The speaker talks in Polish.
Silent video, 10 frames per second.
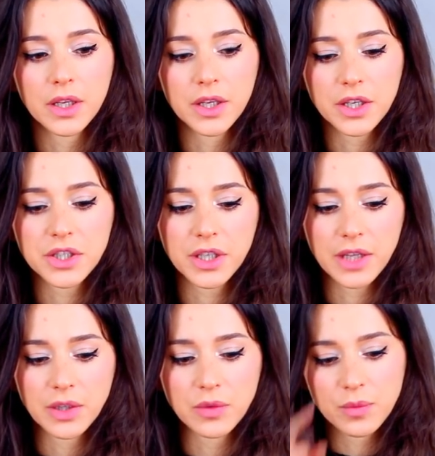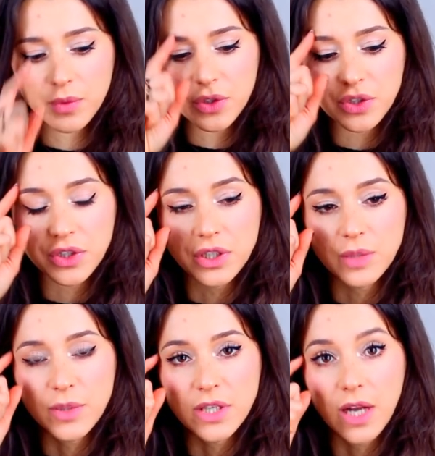I jeszcze jedną dość
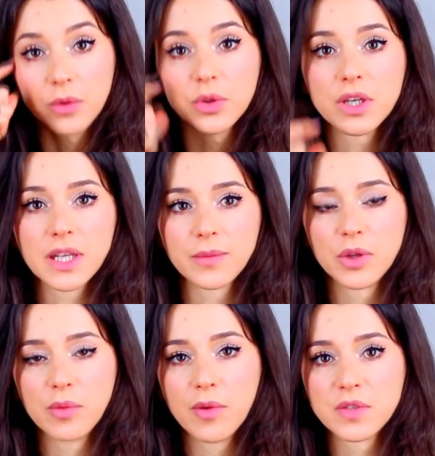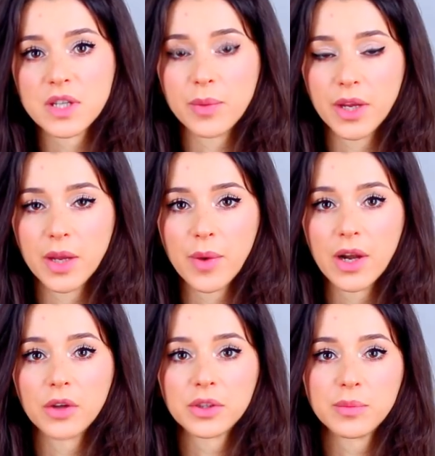specjalną, która jest takim domowym zabiegiem,
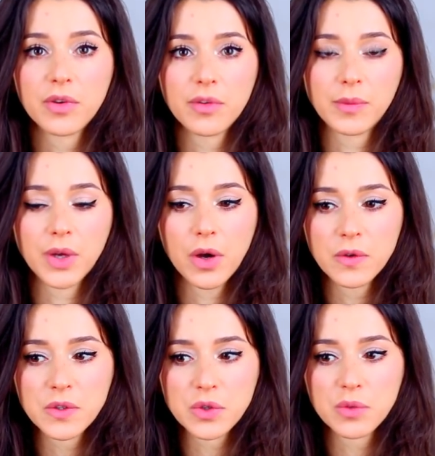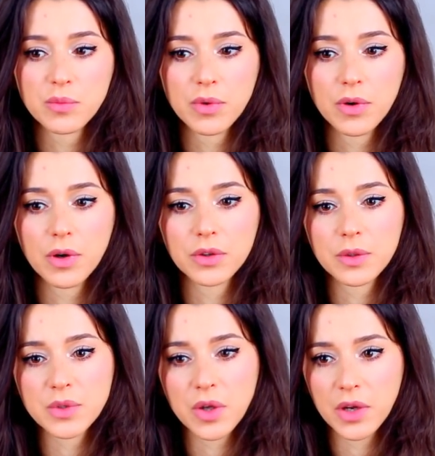ale o tym powiem Wam na końcu, bo o
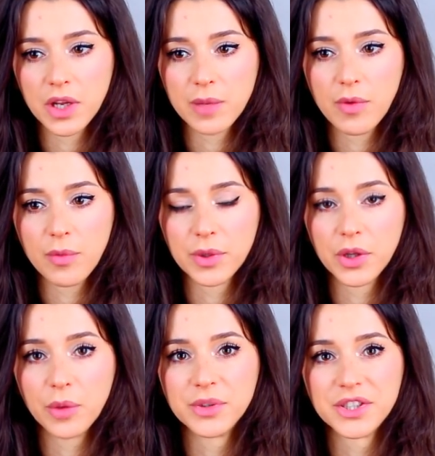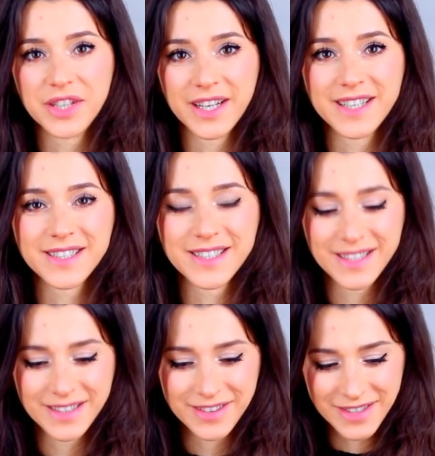tym z kolei chyba wypadałoby też nagrać
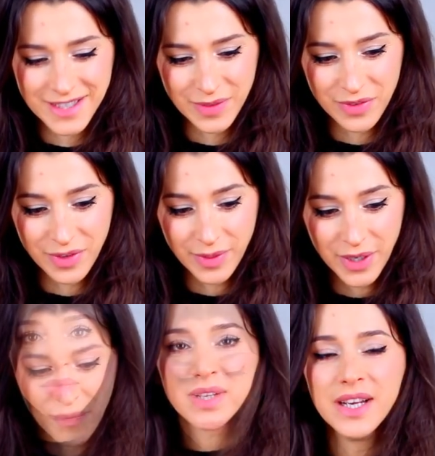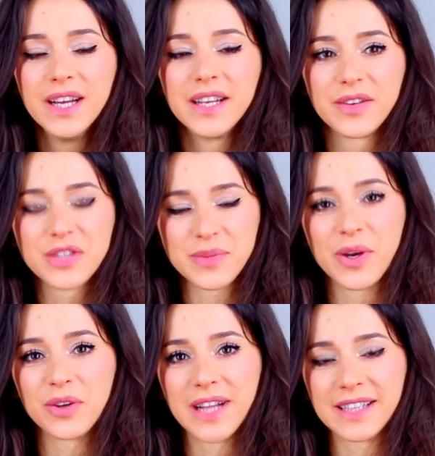już osobny filmik. Ja w
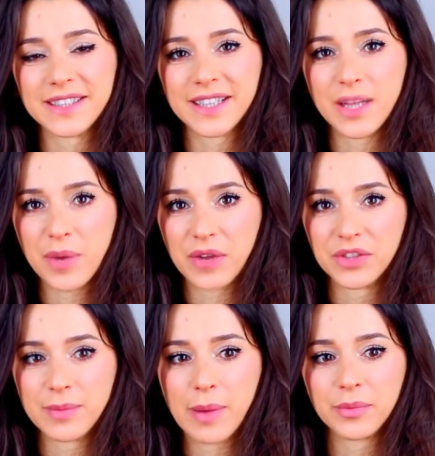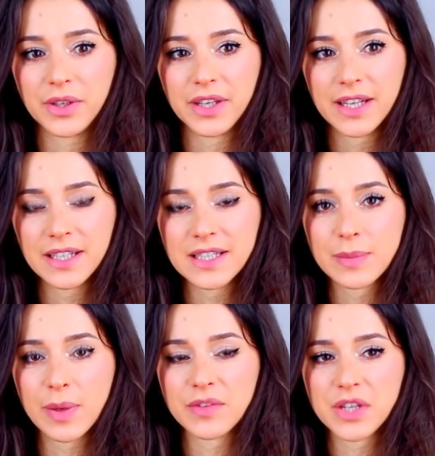sumie od lat tak naprawdę mam jeden
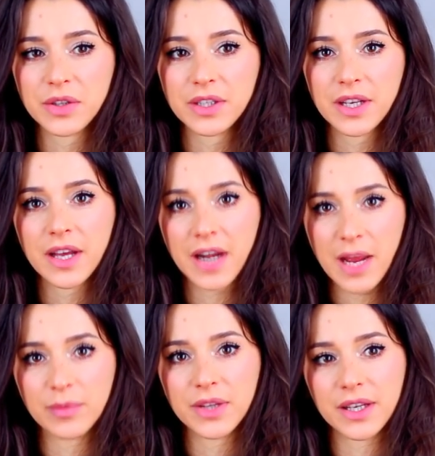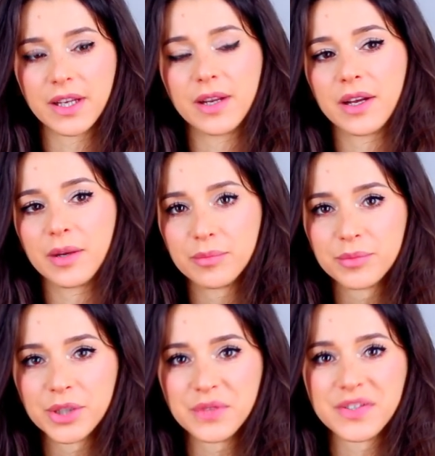sprawdzony krem, taki krem
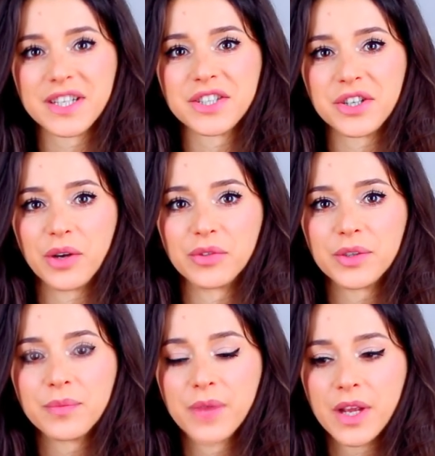przeciwstarzeniowy,